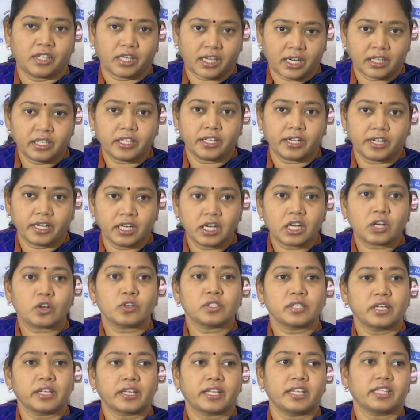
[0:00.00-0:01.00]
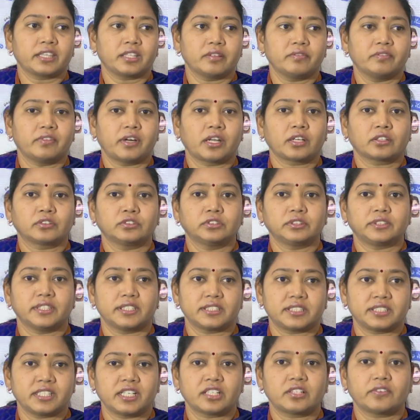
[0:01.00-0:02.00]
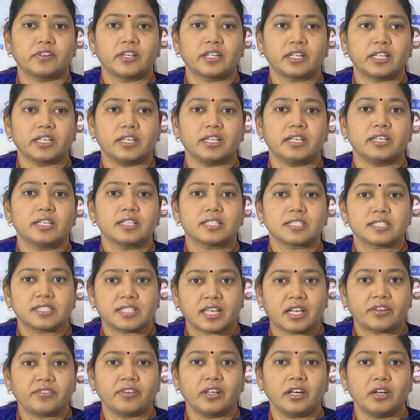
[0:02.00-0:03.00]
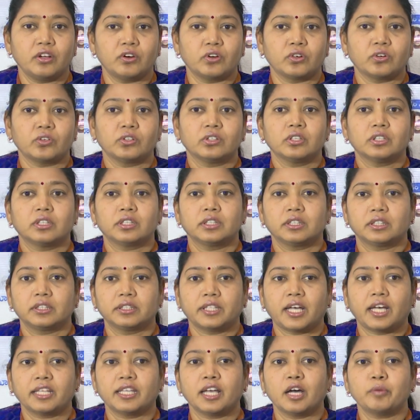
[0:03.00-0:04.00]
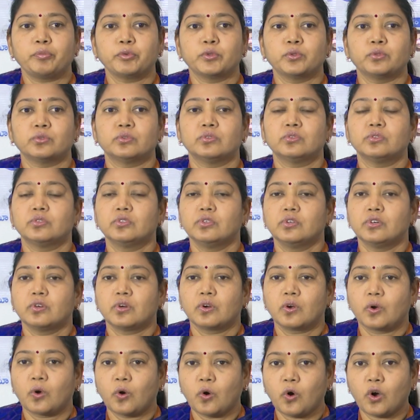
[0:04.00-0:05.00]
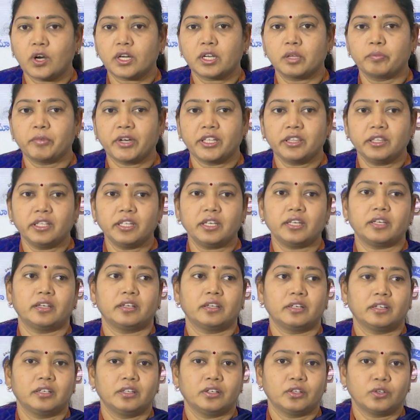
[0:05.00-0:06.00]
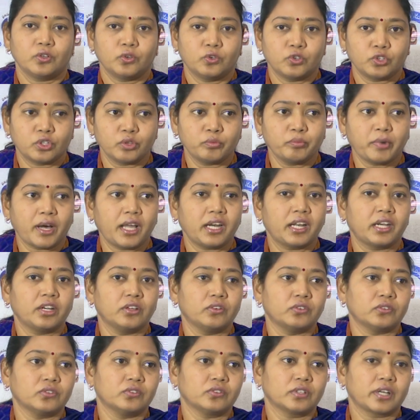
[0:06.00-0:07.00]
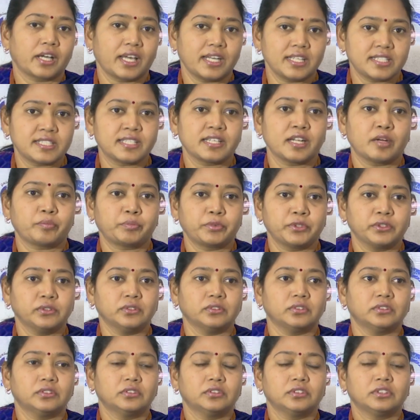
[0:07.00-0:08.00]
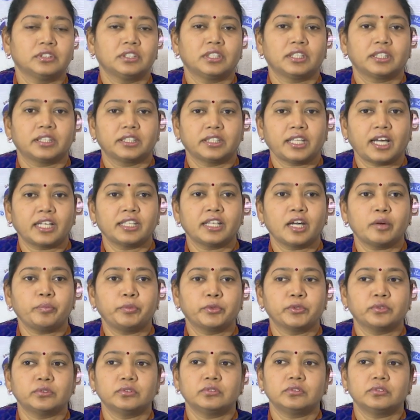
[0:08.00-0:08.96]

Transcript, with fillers: అంటే రెండు రోజుల క్రితం వరకు చేసినటువంటి సర్వేలో దాదాపు కోటి మంది కుటుంబాలను కలిసినప్పుడు దాదాపు